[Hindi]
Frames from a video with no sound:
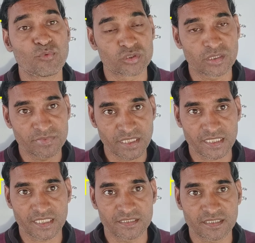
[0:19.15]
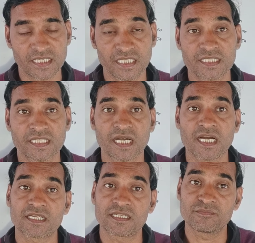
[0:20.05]
मौसम क्या कहता है
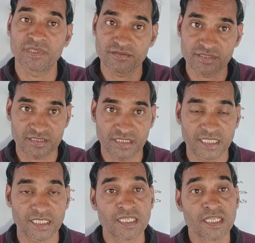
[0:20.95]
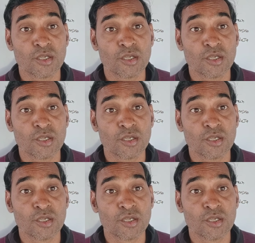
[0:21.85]
क्या रन बन सकते हैं